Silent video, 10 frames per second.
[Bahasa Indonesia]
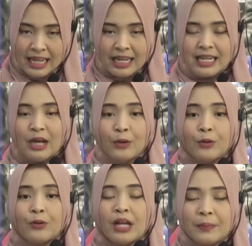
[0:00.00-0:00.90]
Nah,
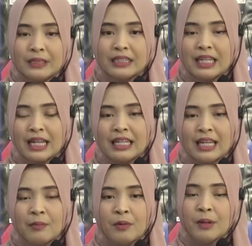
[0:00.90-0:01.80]
kurungan penjara ini
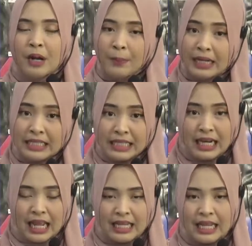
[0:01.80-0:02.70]
ada beberapa
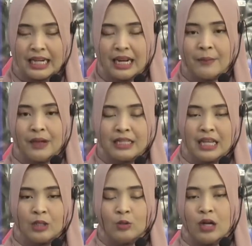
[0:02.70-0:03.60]
istilah yang namanya
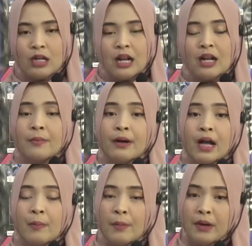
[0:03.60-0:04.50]
itu adalah lembaga
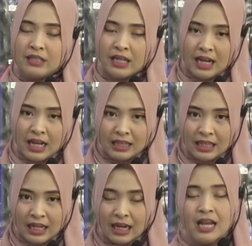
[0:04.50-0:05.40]

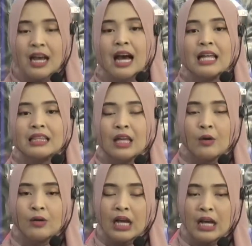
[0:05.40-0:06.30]
pemasyarakatan atau
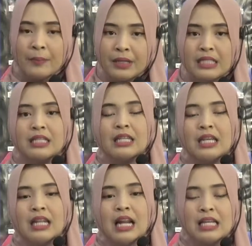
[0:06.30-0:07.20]
yang biasa
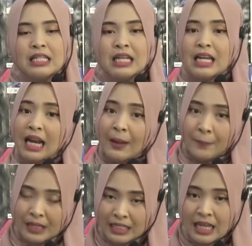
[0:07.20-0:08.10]
dikenal lagi dengan
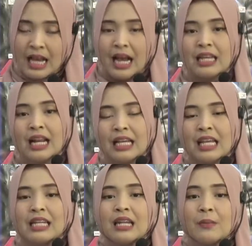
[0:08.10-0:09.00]
lapas. Ada lagi
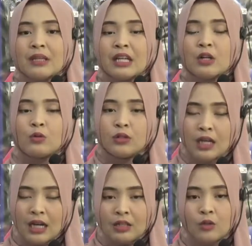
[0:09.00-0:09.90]
yang namanya
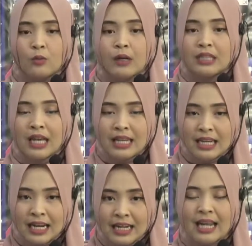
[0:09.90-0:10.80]
rutan atau rumah
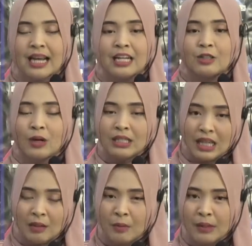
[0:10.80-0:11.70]
tahanan. Nah, keduanya ini
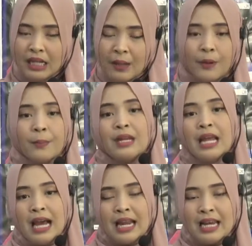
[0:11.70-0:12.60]
memiliki
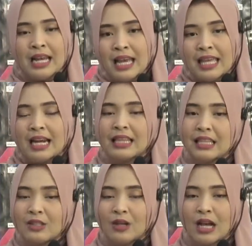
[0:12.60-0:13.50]
perbedaan yang
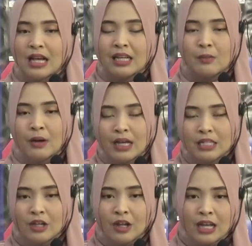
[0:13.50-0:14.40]
nantinya juga akan dibahas
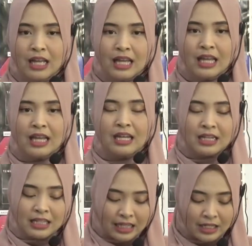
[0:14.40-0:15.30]
oleh e,
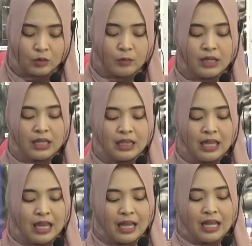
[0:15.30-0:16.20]
narasumber
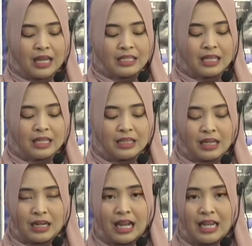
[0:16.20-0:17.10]
kita. Jadi
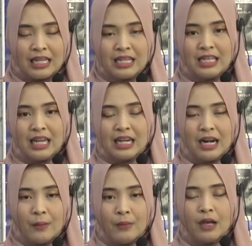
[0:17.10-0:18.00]
terkait dengan
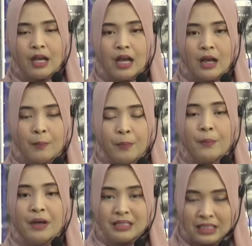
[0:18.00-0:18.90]
lembaga
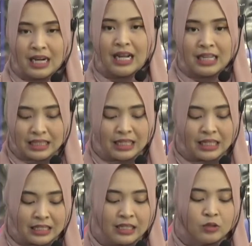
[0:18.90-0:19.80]
pemasyarakatan
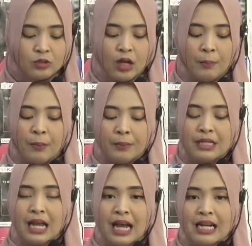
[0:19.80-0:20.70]
ini dan juga
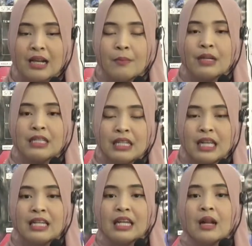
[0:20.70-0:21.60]
pembinaan kemandirian
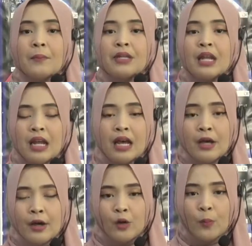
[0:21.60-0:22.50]
narapidana.
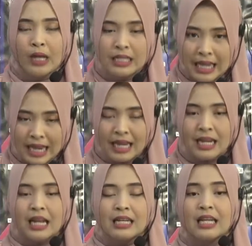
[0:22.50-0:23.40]
Rupanya
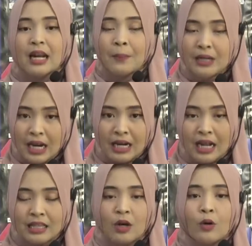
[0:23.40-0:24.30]
narapidana
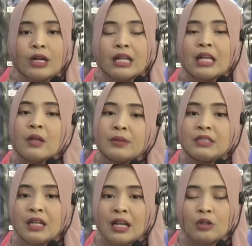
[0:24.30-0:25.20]
atau orang yang
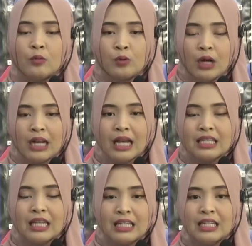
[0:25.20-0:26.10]
dipenjara itu bukan
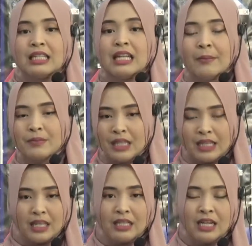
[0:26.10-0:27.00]
hanya diam
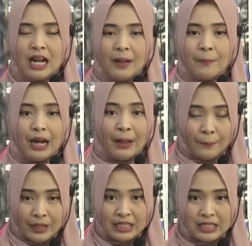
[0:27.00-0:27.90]
saja di dalam
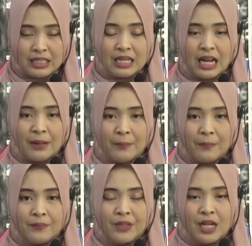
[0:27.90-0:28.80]
lapas, di dalam
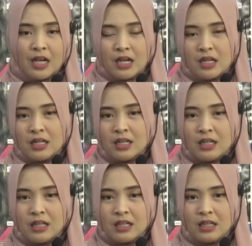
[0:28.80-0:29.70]

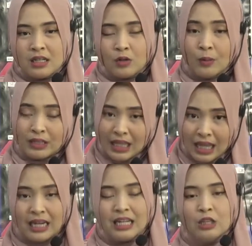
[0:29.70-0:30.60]
Eh, rumah
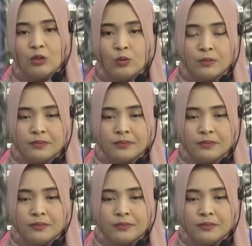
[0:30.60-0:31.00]
tahanan itu